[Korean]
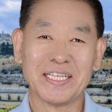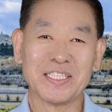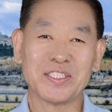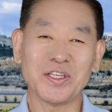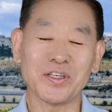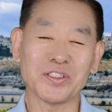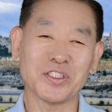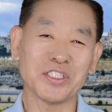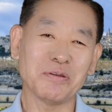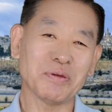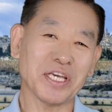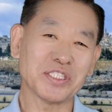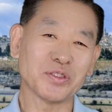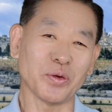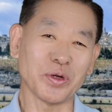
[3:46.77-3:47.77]

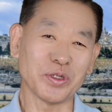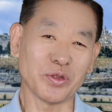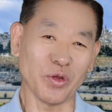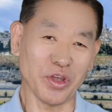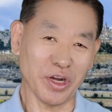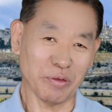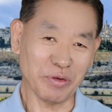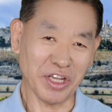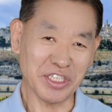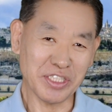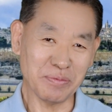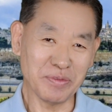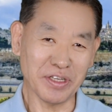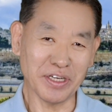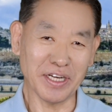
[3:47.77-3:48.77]
성령님께서 오늘도 여러분의
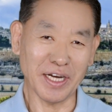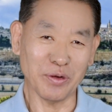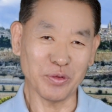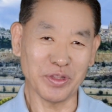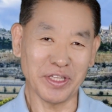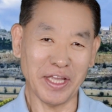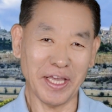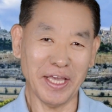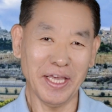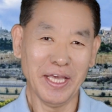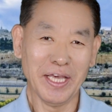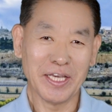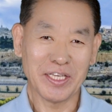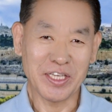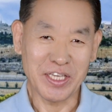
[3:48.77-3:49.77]
심령 가운데
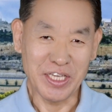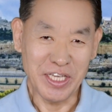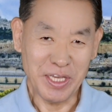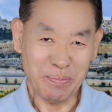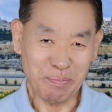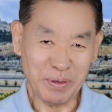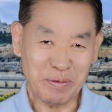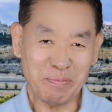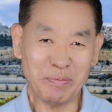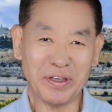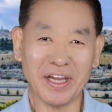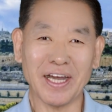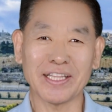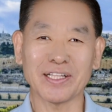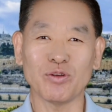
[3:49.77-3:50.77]
깊은
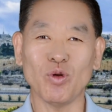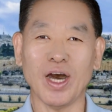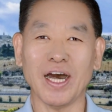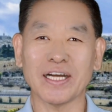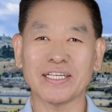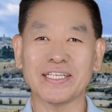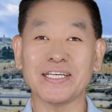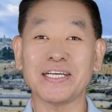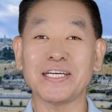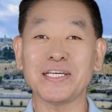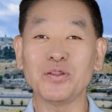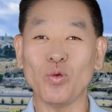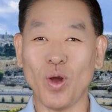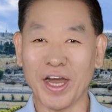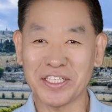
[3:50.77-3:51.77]
평안과
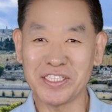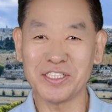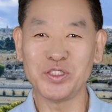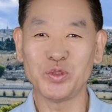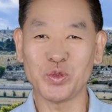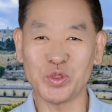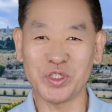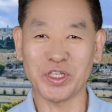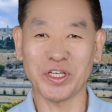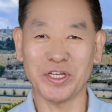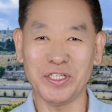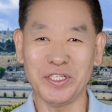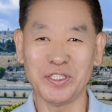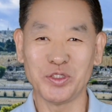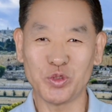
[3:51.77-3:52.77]
큰 확신
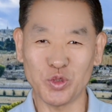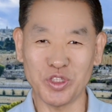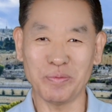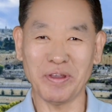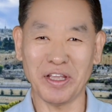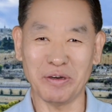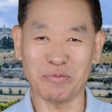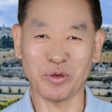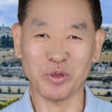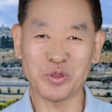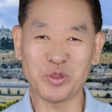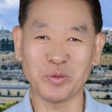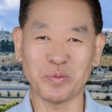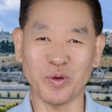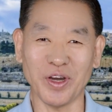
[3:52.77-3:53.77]
주시기를 주님의 이름으로
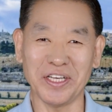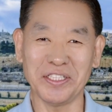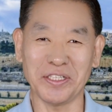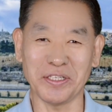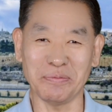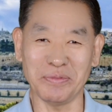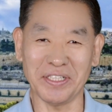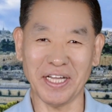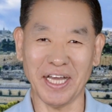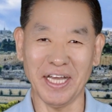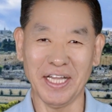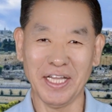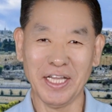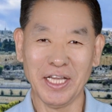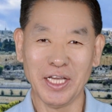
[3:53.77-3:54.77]
축복하여 드립니다.